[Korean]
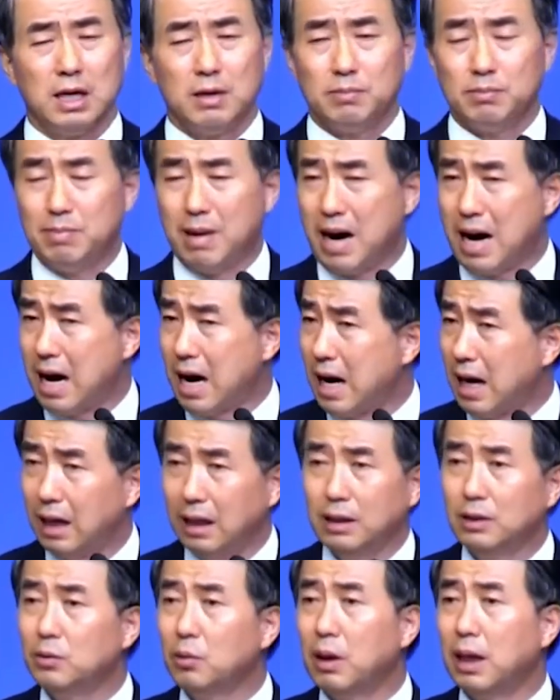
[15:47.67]

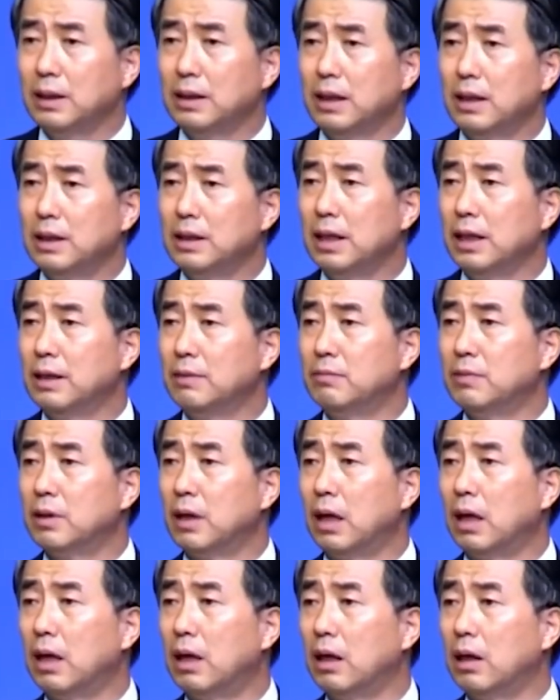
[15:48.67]
말도 안 되는
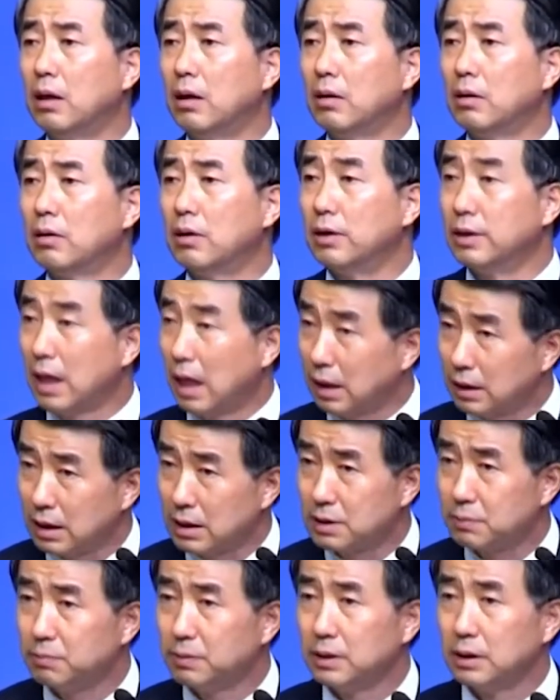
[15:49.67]
얘기입니다. 그런데
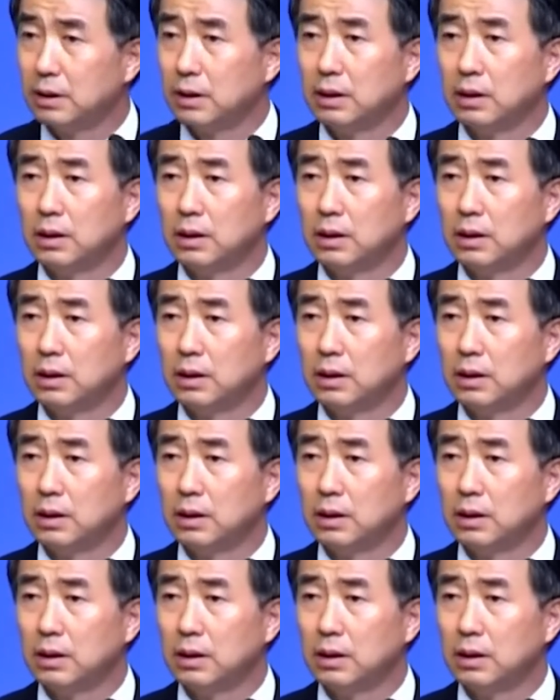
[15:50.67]
알다시피